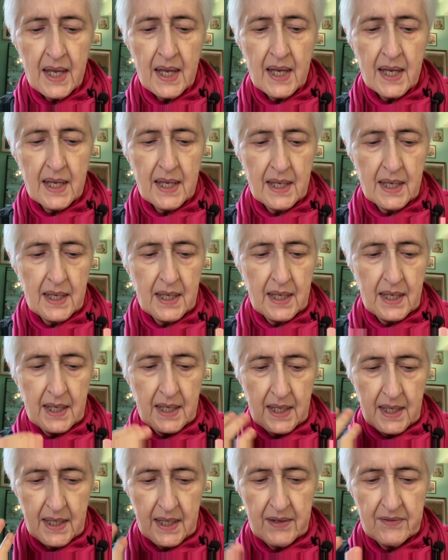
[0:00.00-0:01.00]

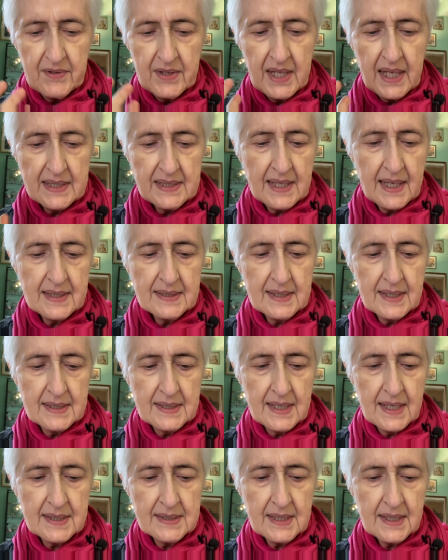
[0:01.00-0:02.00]
e che vi dà tanta
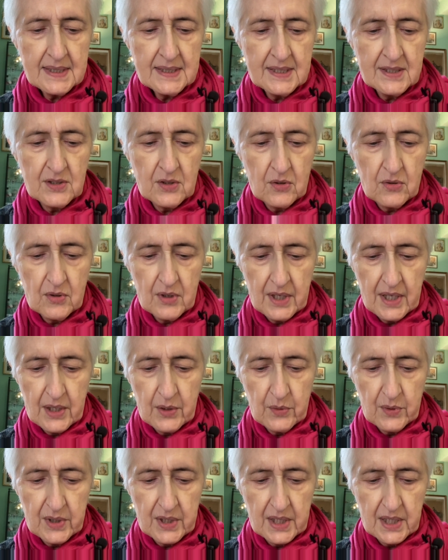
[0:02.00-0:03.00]
idratazione,
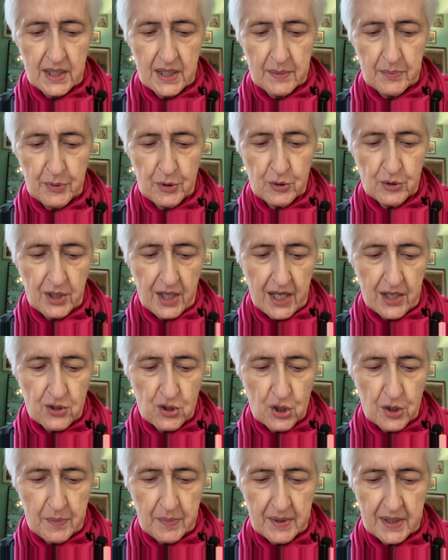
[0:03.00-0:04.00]
quindi
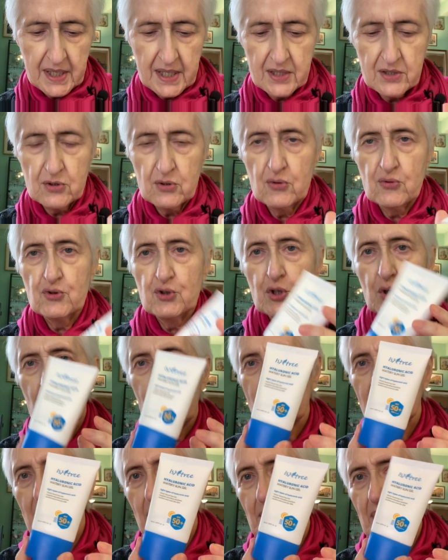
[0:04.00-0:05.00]
protegge perché sono
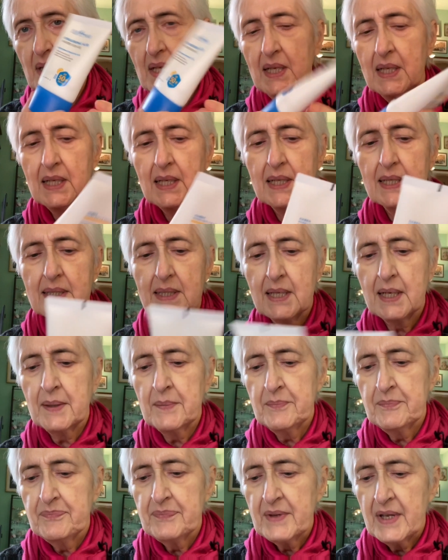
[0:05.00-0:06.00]
50 ml
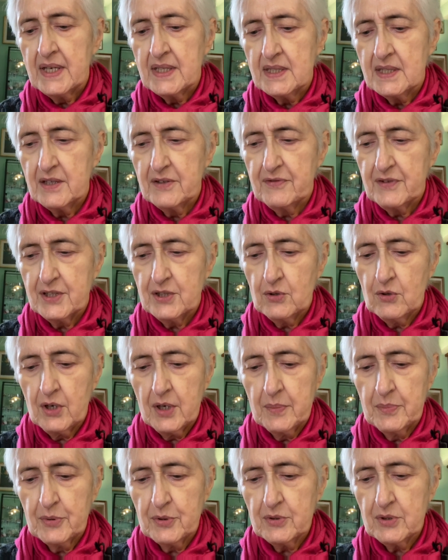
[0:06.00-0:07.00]
di fattore
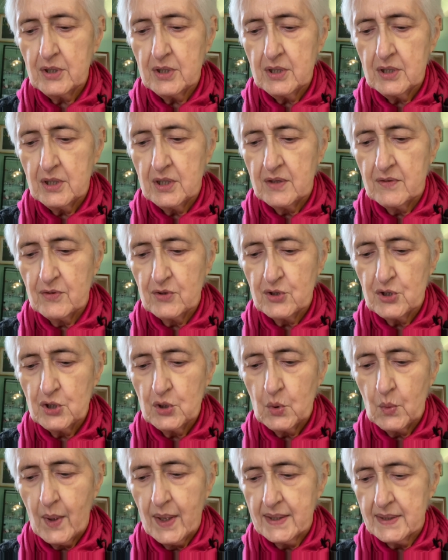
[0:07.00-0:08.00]
protettivo
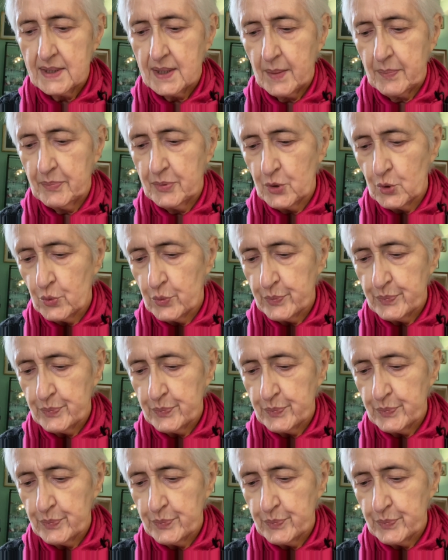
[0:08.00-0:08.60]
50 più